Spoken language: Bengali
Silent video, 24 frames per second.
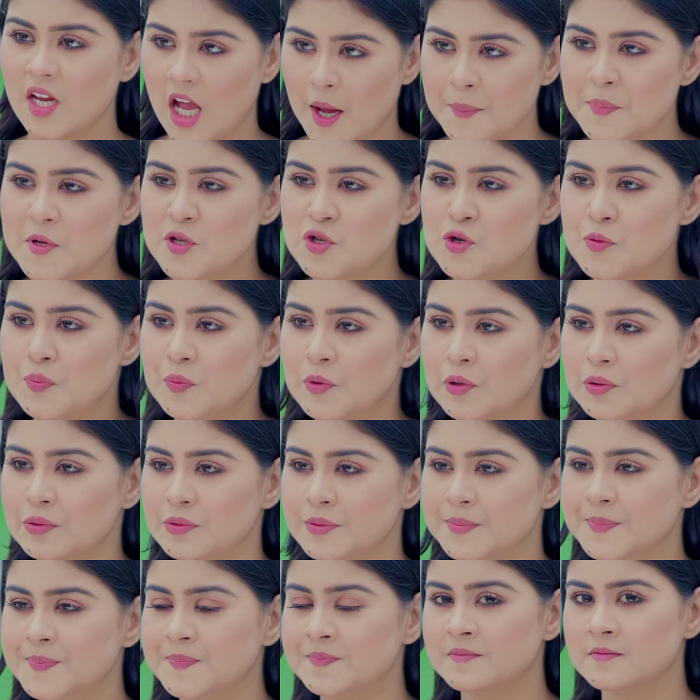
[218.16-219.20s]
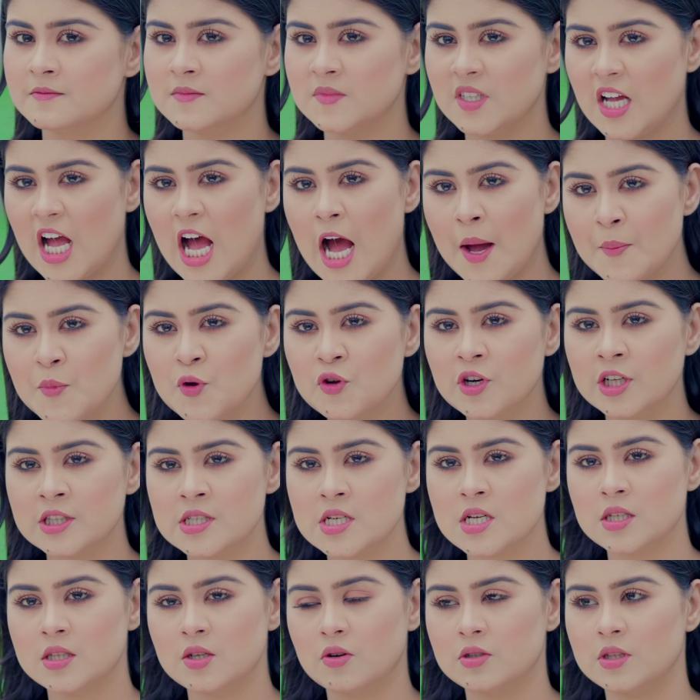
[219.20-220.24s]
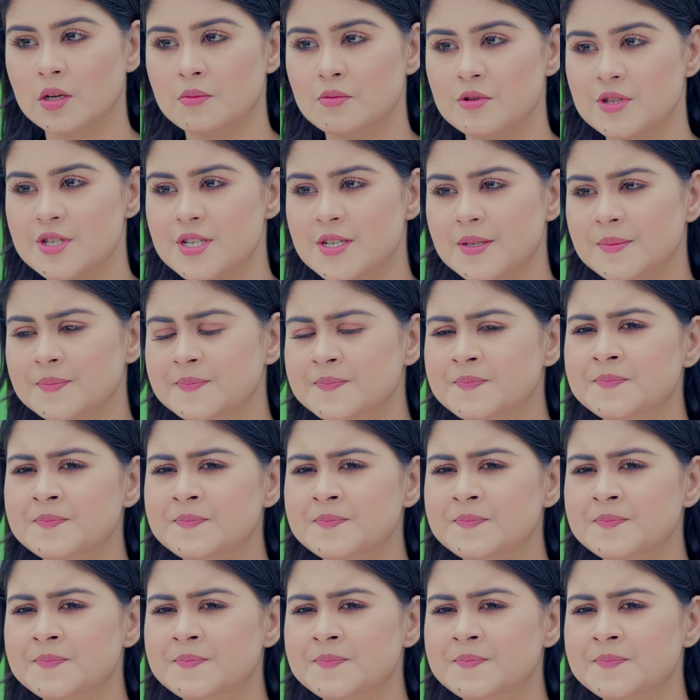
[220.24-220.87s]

আপনি চুপ করুন আমি ওনাদের সাথে কথা বলছি